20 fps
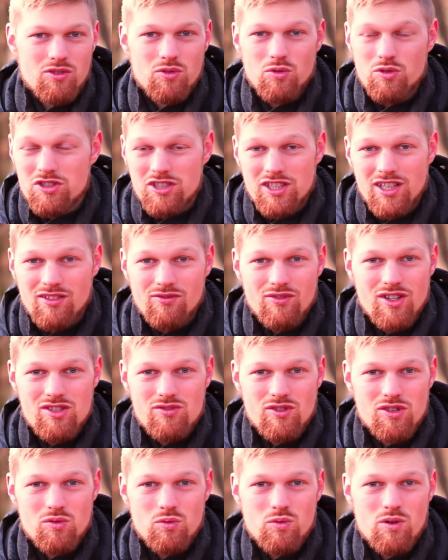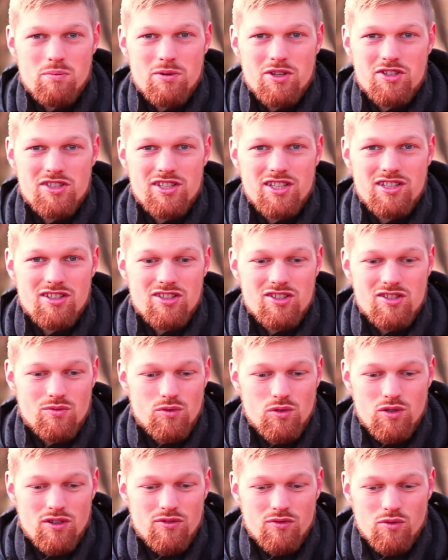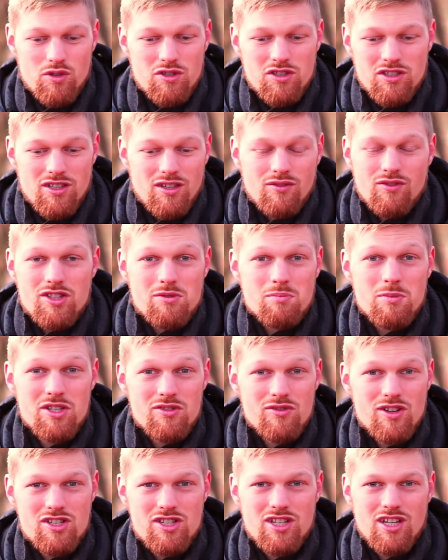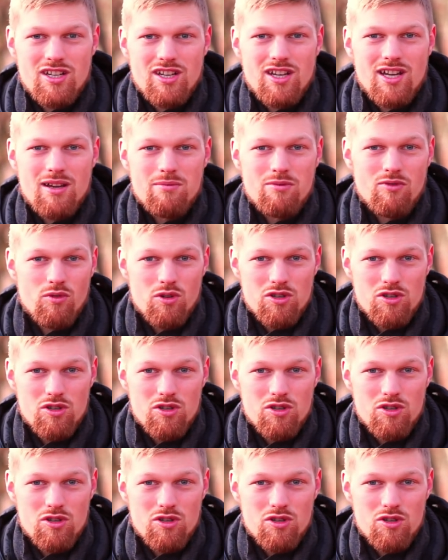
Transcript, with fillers: durch irgendwas, was früher passiert ist oder wo ich irgendwas missverstanden habe,